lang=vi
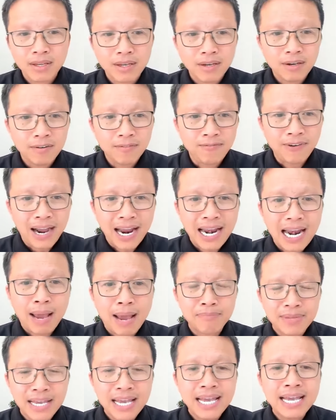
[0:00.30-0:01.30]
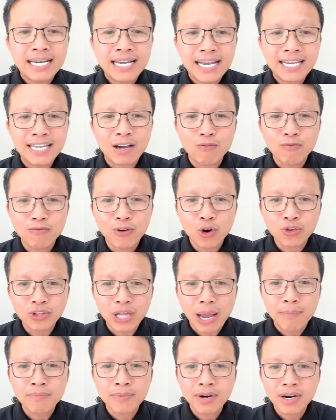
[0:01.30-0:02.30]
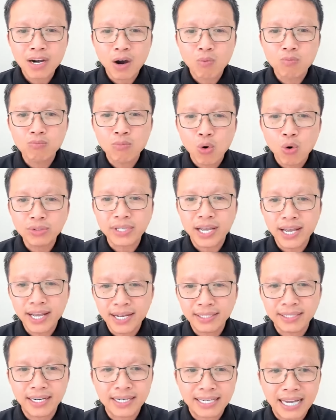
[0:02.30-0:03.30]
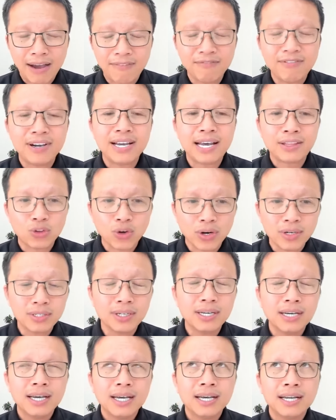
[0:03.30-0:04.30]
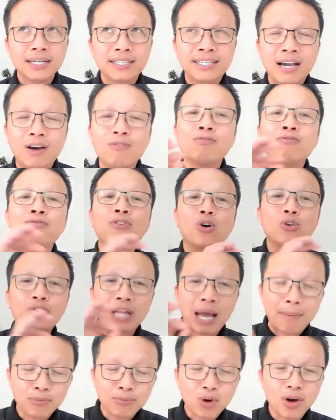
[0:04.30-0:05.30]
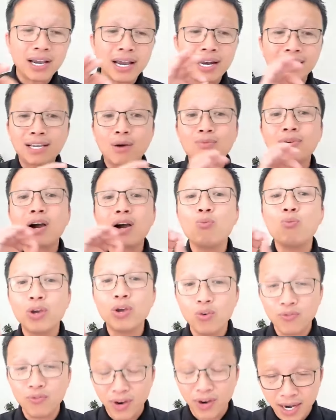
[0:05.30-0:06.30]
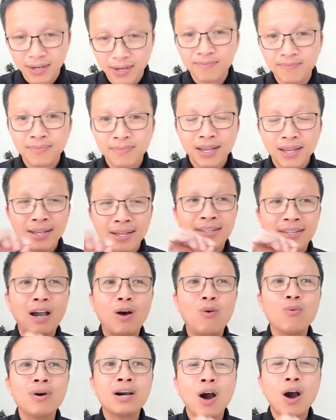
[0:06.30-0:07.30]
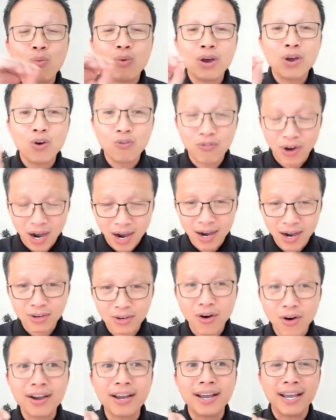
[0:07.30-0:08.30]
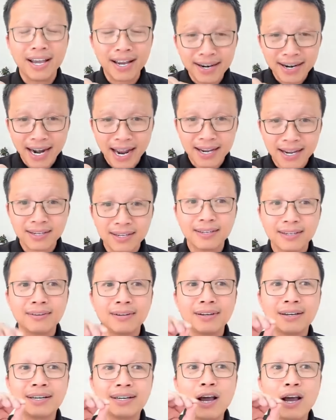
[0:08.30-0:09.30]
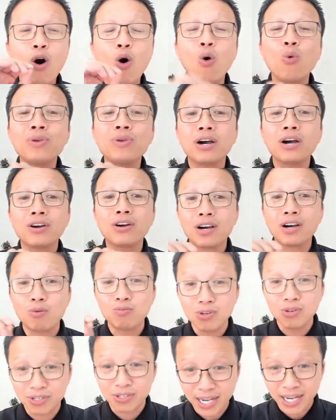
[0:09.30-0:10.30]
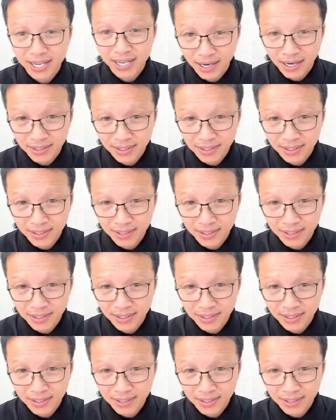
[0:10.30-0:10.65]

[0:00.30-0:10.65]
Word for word: Phải làm gì khi chồng vô tâm, không muốn thể hiện tình cảm vậy anh Tuấn? Chồng vô tâm có nghĩa là chồng không yêu vợ. Chồng không yêu vợ có nghĩa rằng cái hôn nhân nó không được xây dựng.